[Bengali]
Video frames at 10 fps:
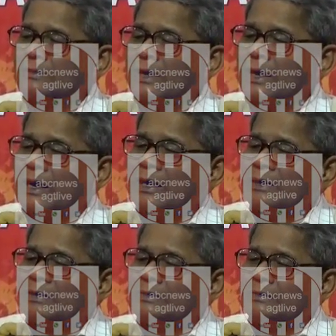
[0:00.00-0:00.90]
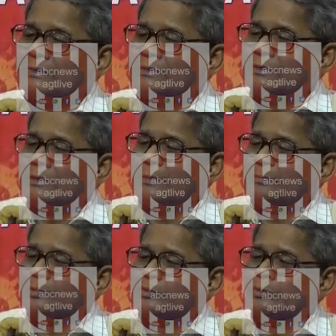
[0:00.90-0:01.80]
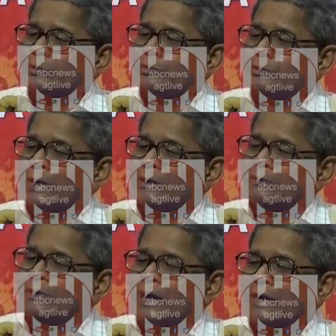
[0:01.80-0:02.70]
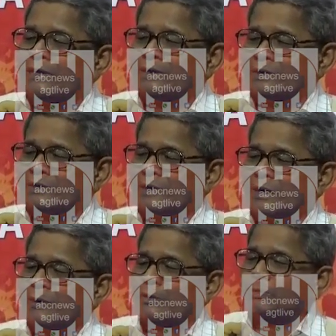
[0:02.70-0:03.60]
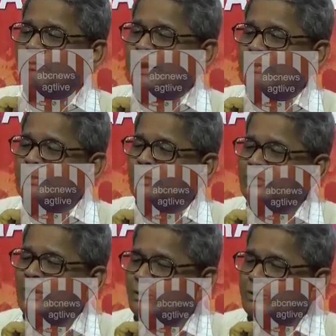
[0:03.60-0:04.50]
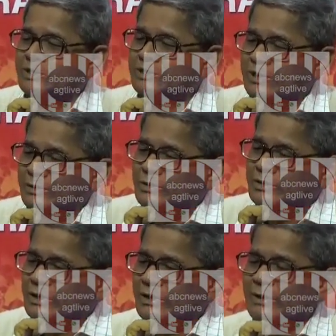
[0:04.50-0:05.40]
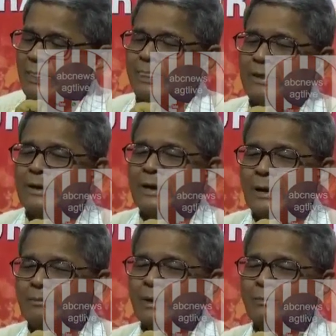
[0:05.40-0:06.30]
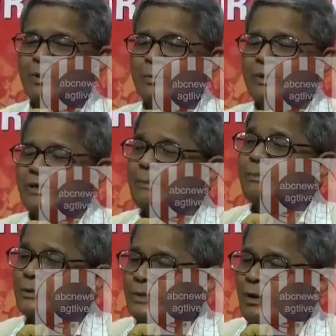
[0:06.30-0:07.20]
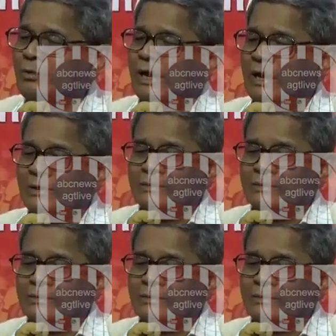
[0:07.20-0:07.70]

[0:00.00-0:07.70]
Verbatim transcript: তারা এই পোস্টগুলো এখন নাই এরকম ভাবে বোঝানোর চেষ্টা করছেন আমরা বলবো এটা প্রতারণা